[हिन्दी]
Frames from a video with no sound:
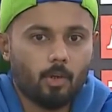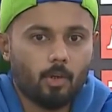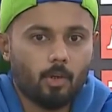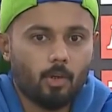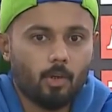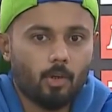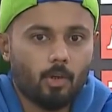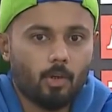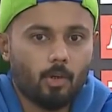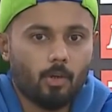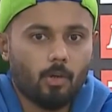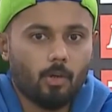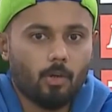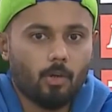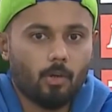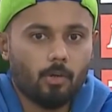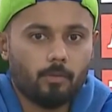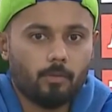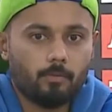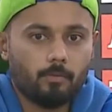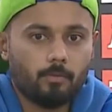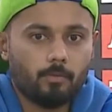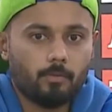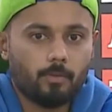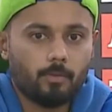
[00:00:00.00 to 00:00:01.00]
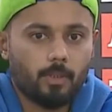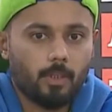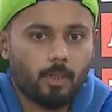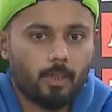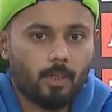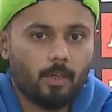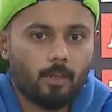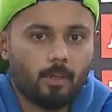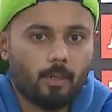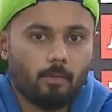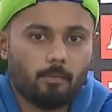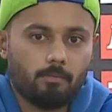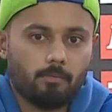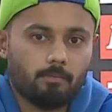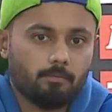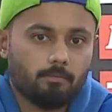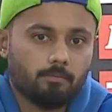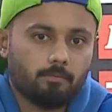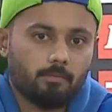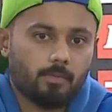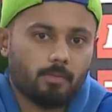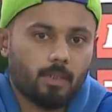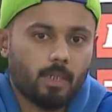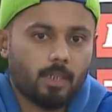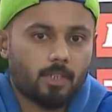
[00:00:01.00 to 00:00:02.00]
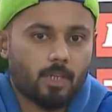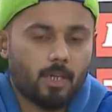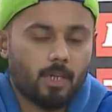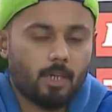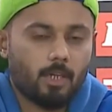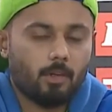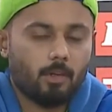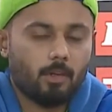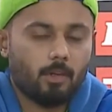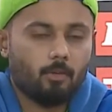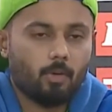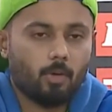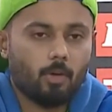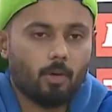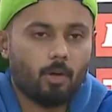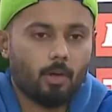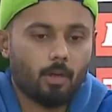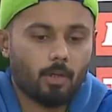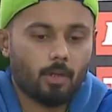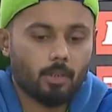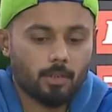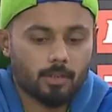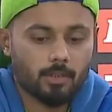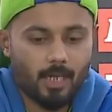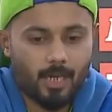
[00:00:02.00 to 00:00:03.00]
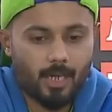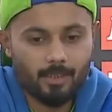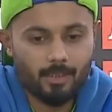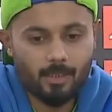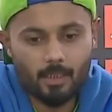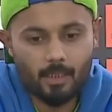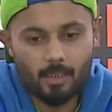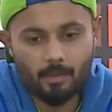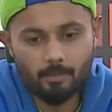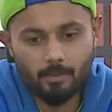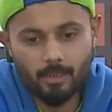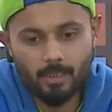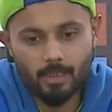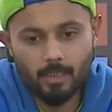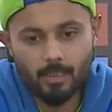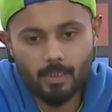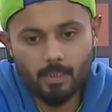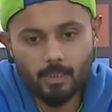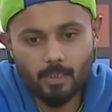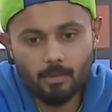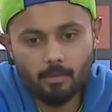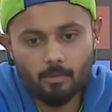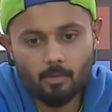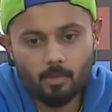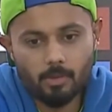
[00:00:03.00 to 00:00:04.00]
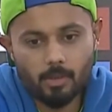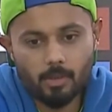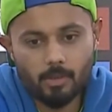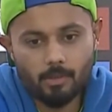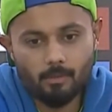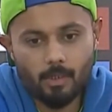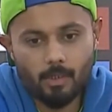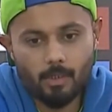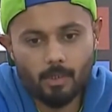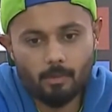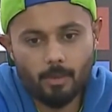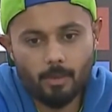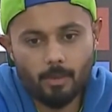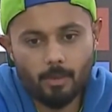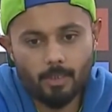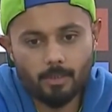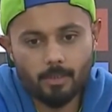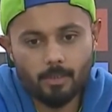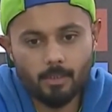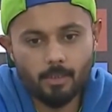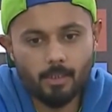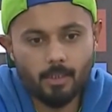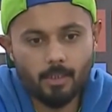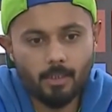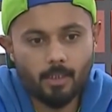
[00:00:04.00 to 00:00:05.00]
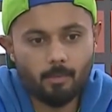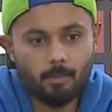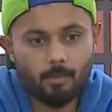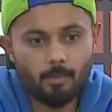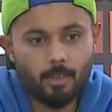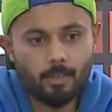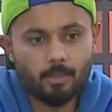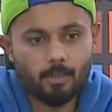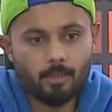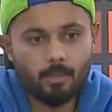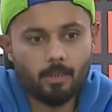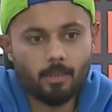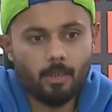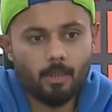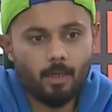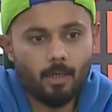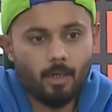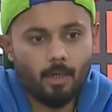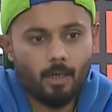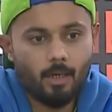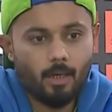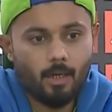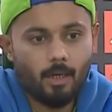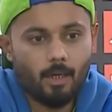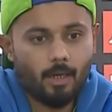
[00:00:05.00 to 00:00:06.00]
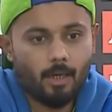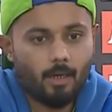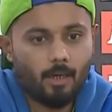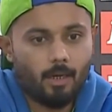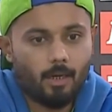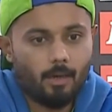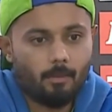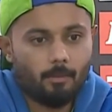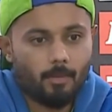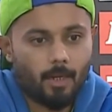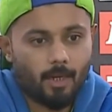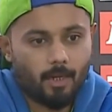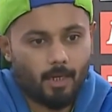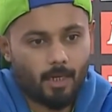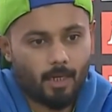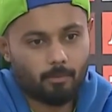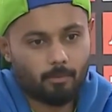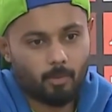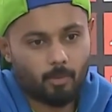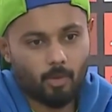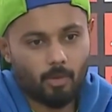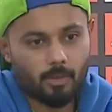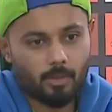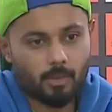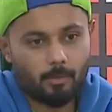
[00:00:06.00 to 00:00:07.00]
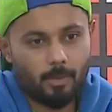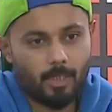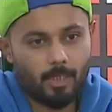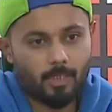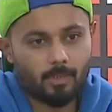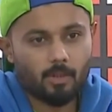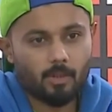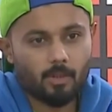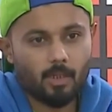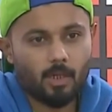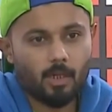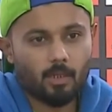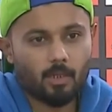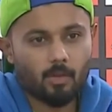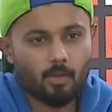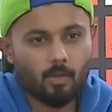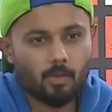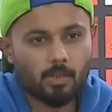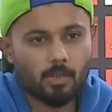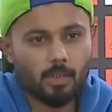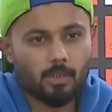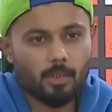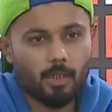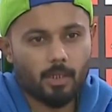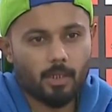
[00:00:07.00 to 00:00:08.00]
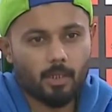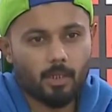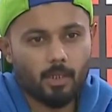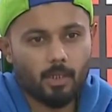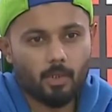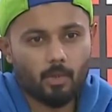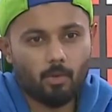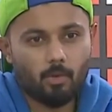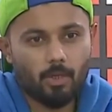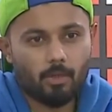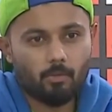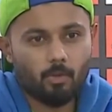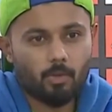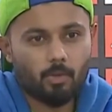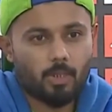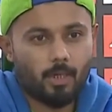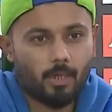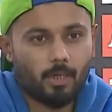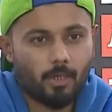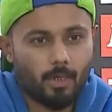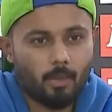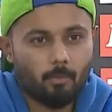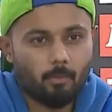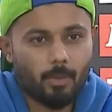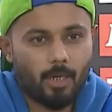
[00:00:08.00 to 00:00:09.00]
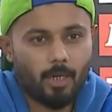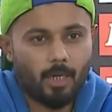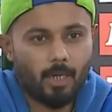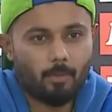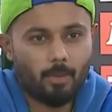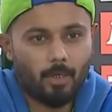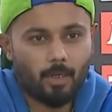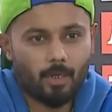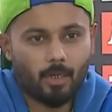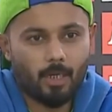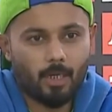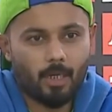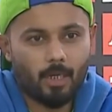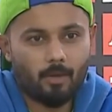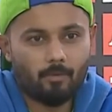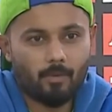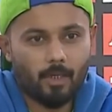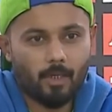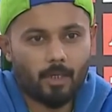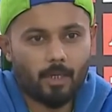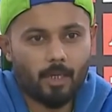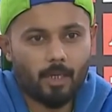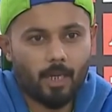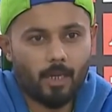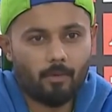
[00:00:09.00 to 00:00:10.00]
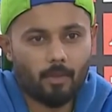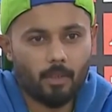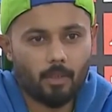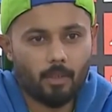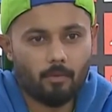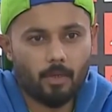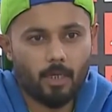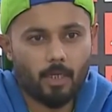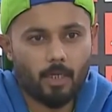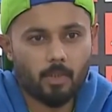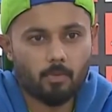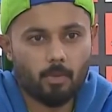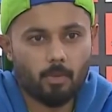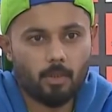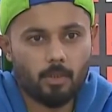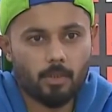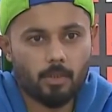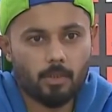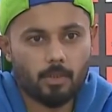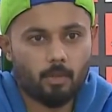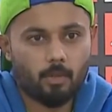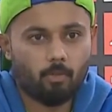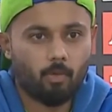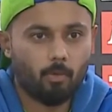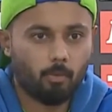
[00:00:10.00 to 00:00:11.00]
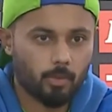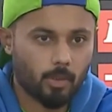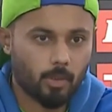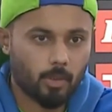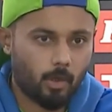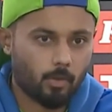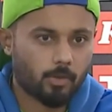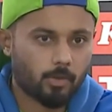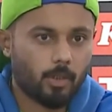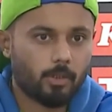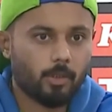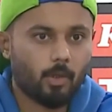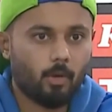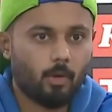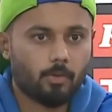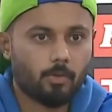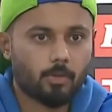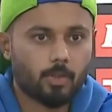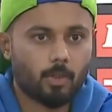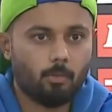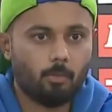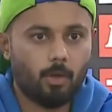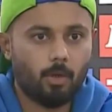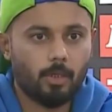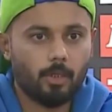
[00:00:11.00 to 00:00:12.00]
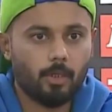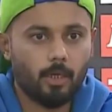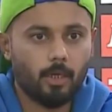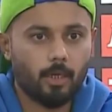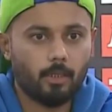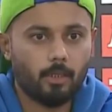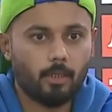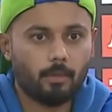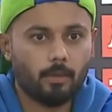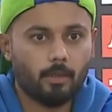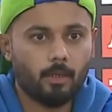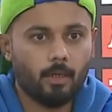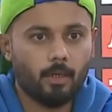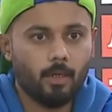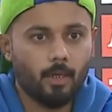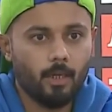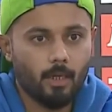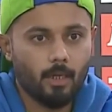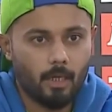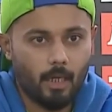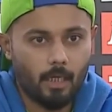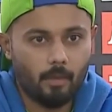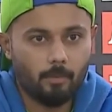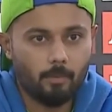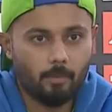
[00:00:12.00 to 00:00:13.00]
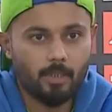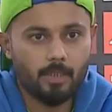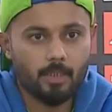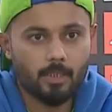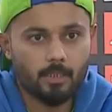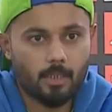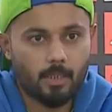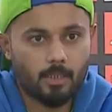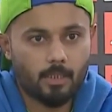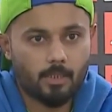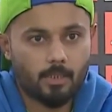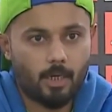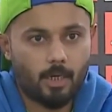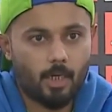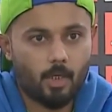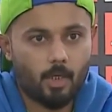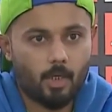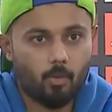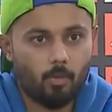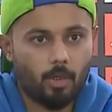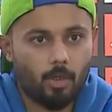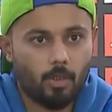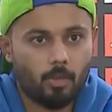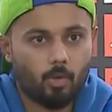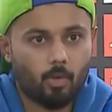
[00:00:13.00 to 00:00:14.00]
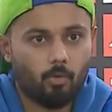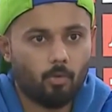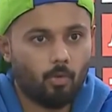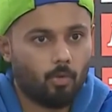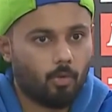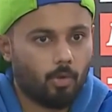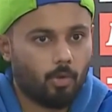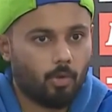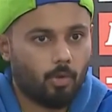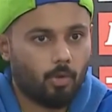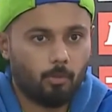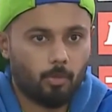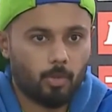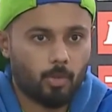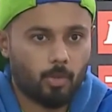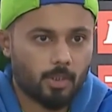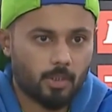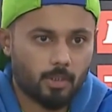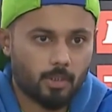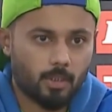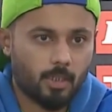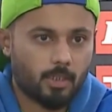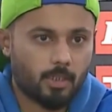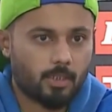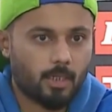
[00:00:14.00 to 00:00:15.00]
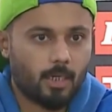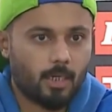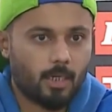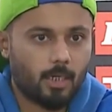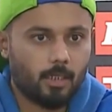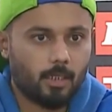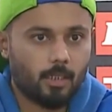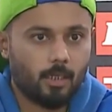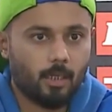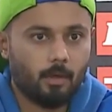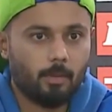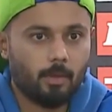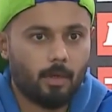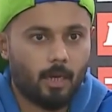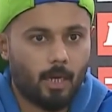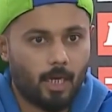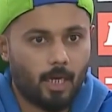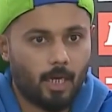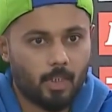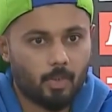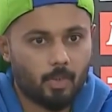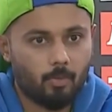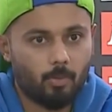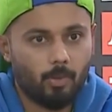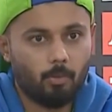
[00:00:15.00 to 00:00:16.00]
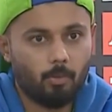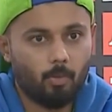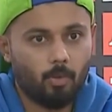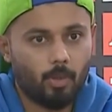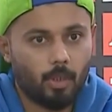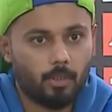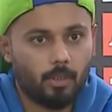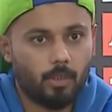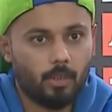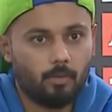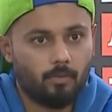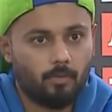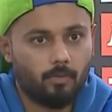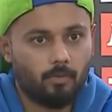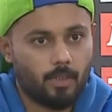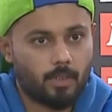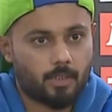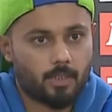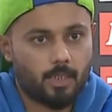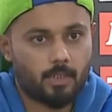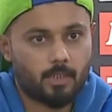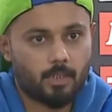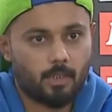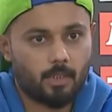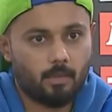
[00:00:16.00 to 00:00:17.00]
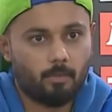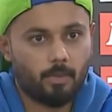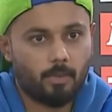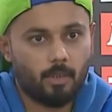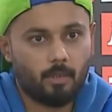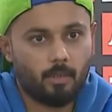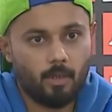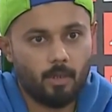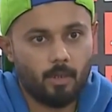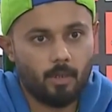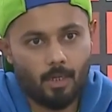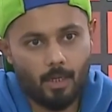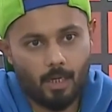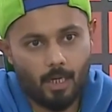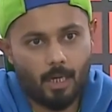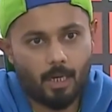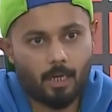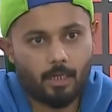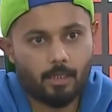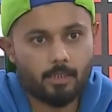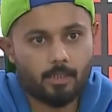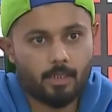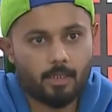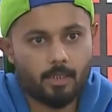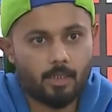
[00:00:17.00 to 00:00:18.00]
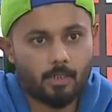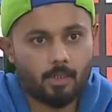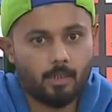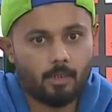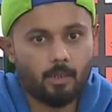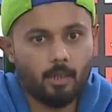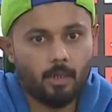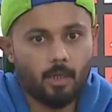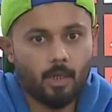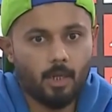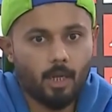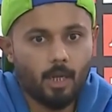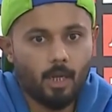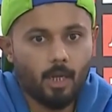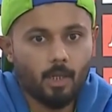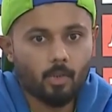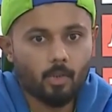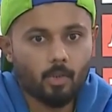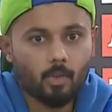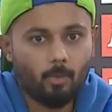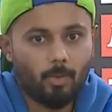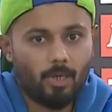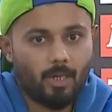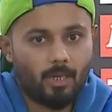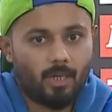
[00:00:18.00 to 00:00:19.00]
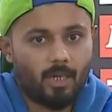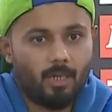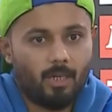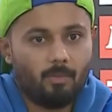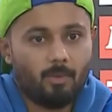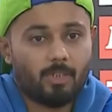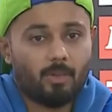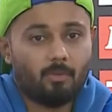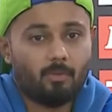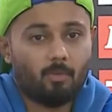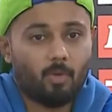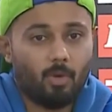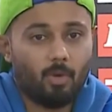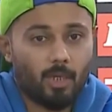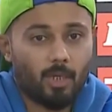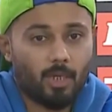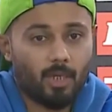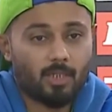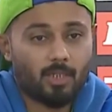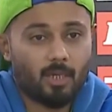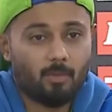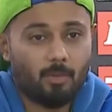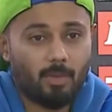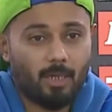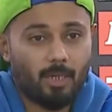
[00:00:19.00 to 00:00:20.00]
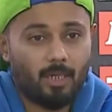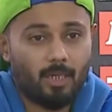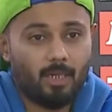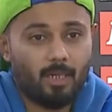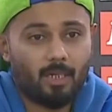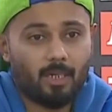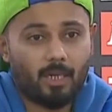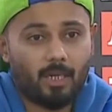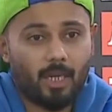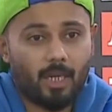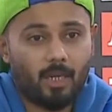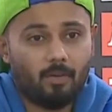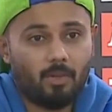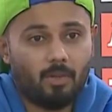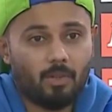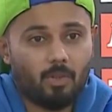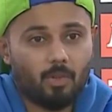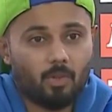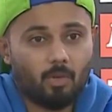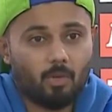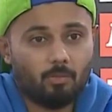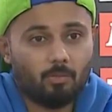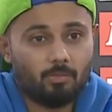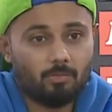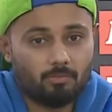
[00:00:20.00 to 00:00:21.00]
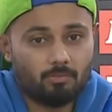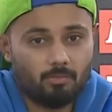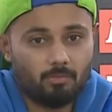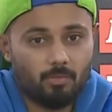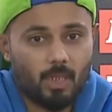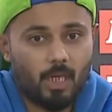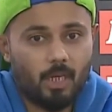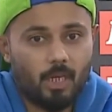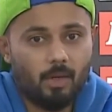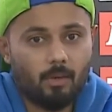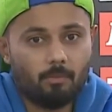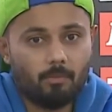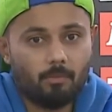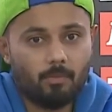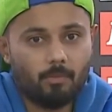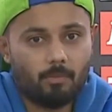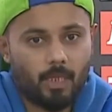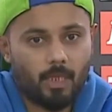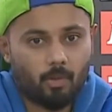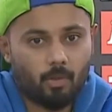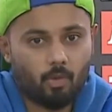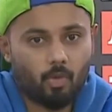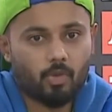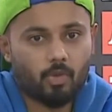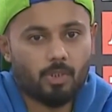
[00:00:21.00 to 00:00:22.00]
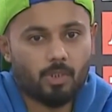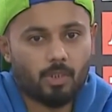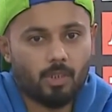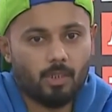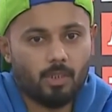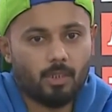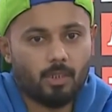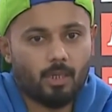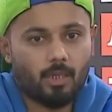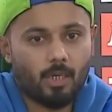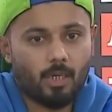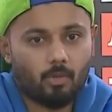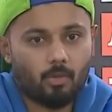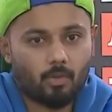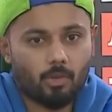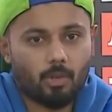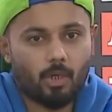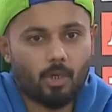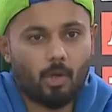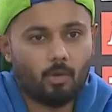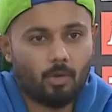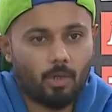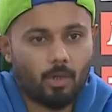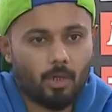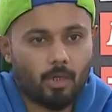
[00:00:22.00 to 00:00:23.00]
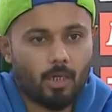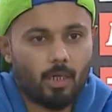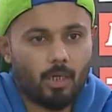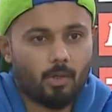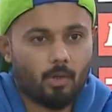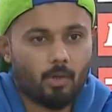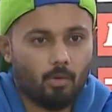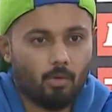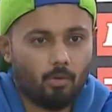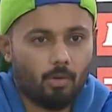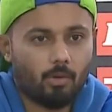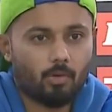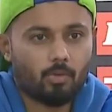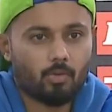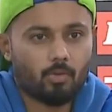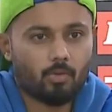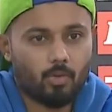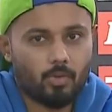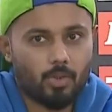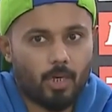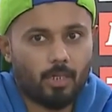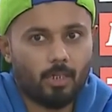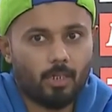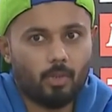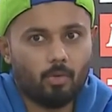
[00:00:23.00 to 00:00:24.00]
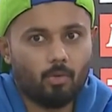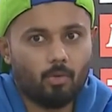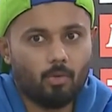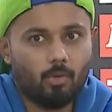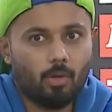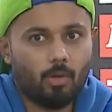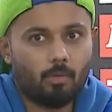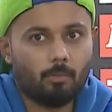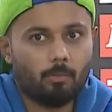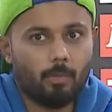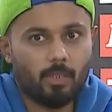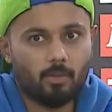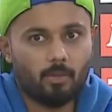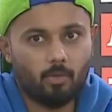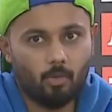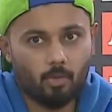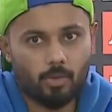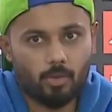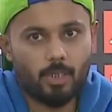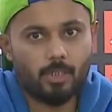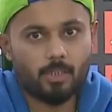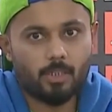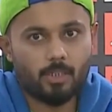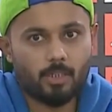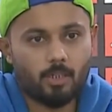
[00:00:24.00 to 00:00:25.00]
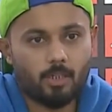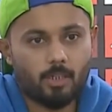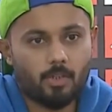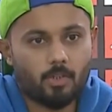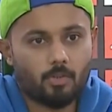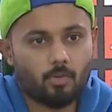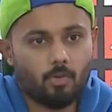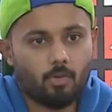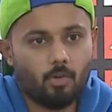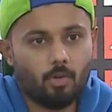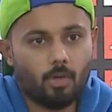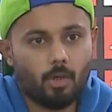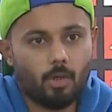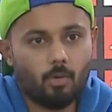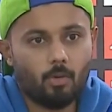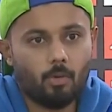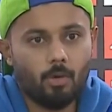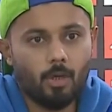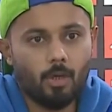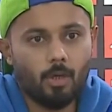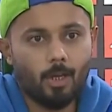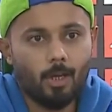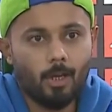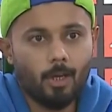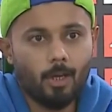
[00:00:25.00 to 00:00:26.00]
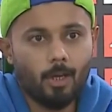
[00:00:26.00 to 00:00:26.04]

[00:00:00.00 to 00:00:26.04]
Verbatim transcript: तो यह कि अच्छा रहा वो और जहाँ तक आपने टी दूसरे सवाल की बात की टी के बात की Um, अगर आप थोड़ा सा मैच क्लोजली uh, देखें तो एक वो सर्टेन प्लान मेरे खिलाफ लेकर आए हुए थे फास्ट बॉलर्स के वो मुझे आउटसाइड ऑफ स्टम बॉलिंग कर रहे थे कल भी जिस तरह स्टार्ट हुआ तो उन्होंने मुझे उसी तरह स्टार्ट किया फिर आज भी पूरा दिन फर्स्ट सेशन फिर आखिरी सेशन तो मेरे ख्याल में जब वो एक अच्छा प्लान लेकर आए हुए थे तो uh, मैंने कोशिश की कि यार उसको काउंटर ना करूँ और उसको जाने दूँ और मैं दूसरे हैंड से रन स्कोर करूँ